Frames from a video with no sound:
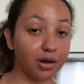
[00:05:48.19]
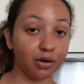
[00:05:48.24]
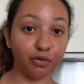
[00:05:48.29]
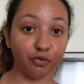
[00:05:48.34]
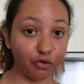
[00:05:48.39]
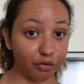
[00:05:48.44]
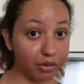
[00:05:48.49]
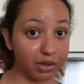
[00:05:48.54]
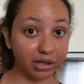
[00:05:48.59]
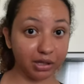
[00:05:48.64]

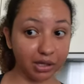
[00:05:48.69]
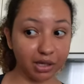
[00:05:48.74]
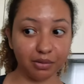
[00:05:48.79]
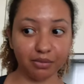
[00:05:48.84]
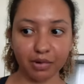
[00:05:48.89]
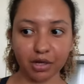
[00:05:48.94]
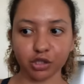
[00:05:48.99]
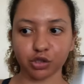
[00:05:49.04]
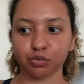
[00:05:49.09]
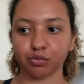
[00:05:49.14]
Não vou
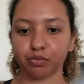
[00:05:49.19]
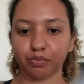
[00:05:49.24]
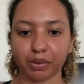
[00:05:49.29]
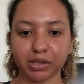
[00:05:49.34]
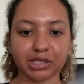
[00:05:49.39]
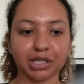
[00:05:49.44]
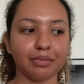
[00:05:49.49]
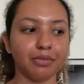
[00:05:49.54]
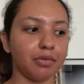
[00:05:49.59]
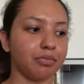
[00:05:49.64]
mentir mesmo,
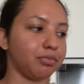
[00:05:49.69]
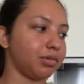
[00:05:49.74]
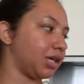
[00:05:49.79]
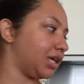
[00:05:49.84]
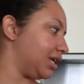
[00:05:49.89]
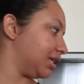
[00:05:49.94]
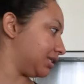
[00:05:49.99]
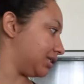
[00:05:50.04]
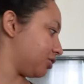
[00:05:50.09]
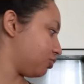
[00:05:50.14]
pensei mesmo
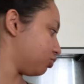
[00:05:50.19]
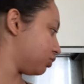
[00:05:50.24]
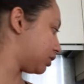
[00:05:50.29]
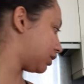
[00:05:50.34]
que ia ser um